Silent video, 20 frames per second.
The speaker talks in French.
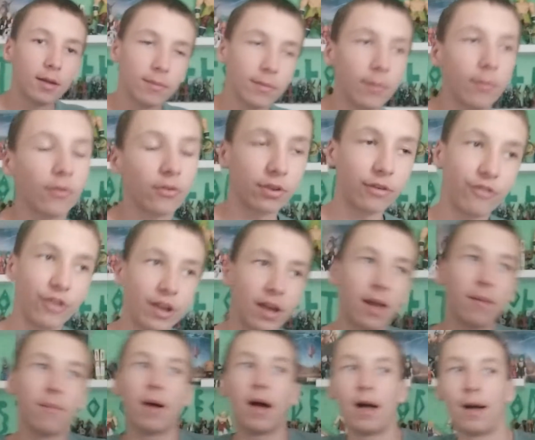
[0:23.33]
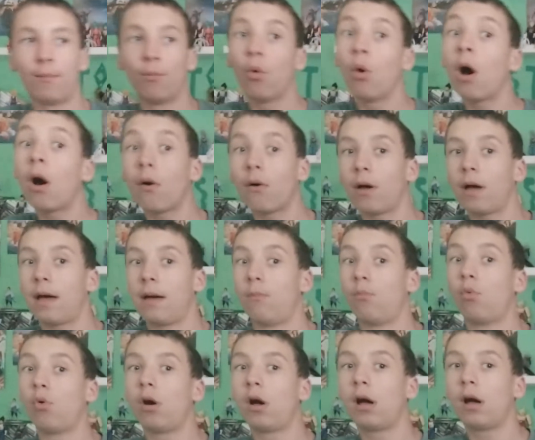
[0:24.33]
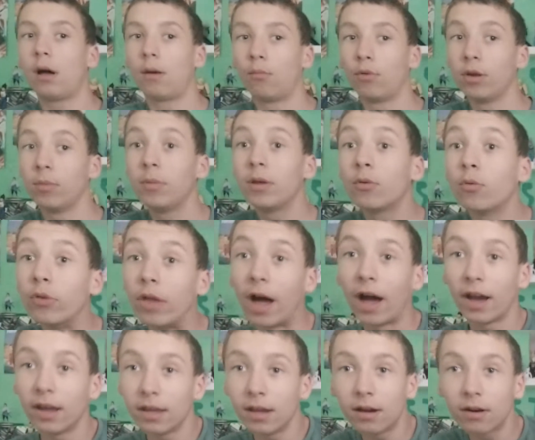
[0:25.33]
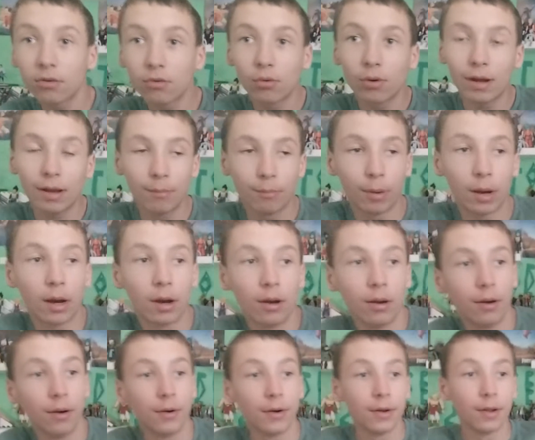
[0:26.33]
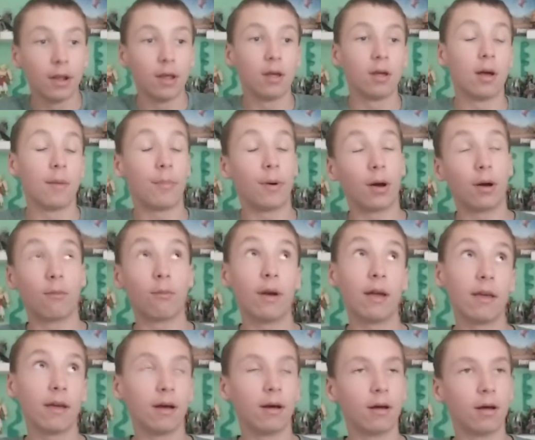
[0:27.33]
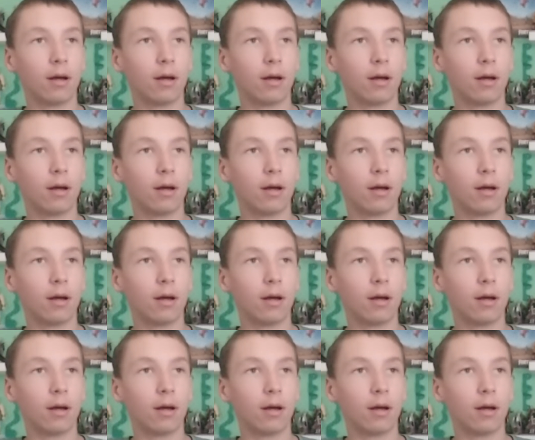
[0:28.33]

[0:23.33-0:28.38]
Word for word: Mais bon, ça fait quand même un mois, un mois, un mois et demi qu'on n'a rien quoi, à part, euh, ouais,